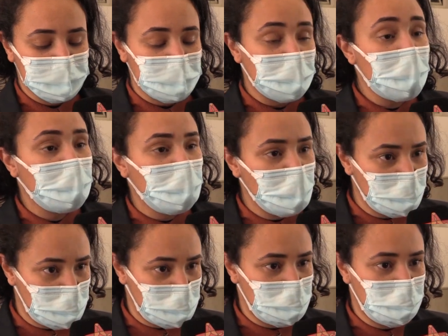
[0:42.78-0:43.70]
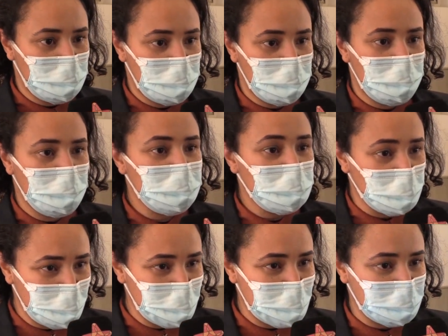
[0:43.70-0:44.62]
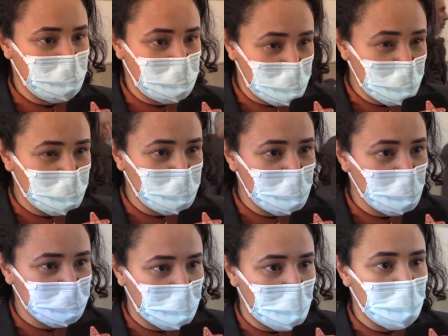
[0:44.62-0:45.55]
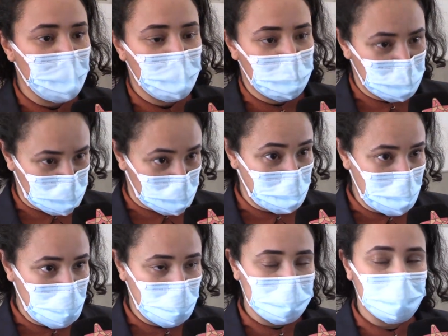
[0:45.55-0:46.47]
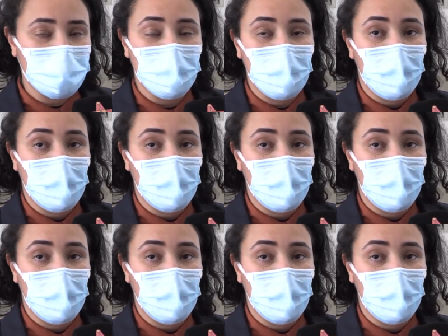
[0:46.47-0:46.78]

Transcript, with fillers: تراكم المسؤوليات الكمول دو موندا في وسط من الحزب